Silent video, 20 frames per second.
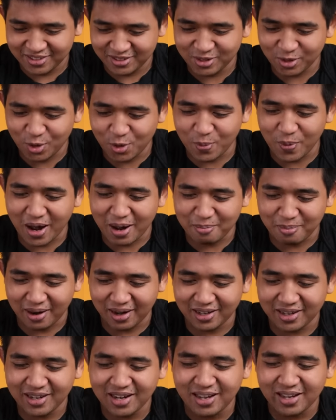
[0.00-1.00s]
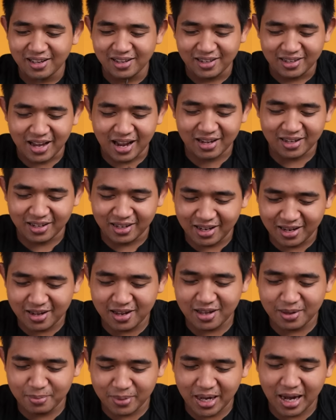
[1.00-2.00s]
Cukup aman. Dan
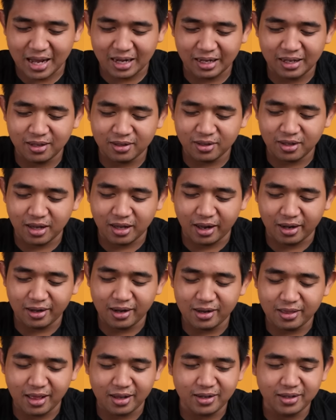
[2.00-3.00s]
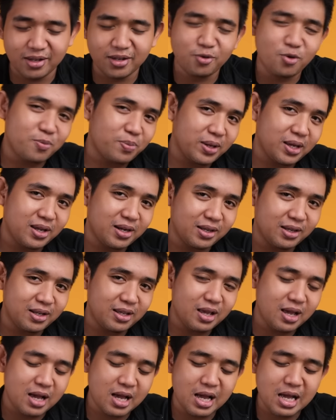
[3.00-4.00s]
ini menarik karena tadinya gue pikir
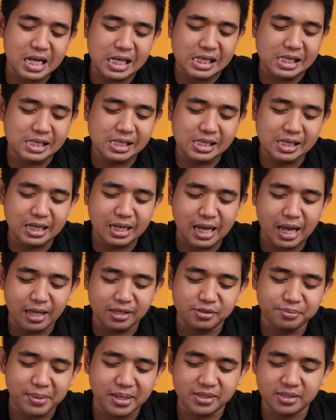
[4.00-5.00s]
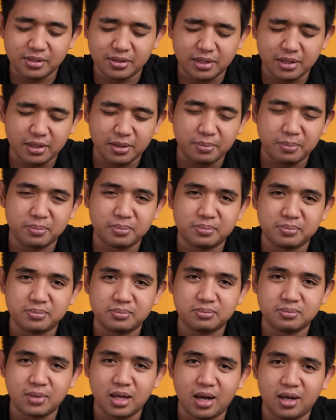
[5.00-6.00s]
dia uh, kayak semacam
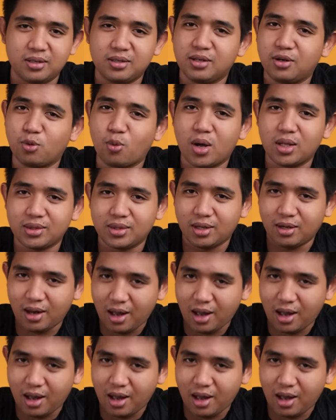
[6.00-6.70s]
underwater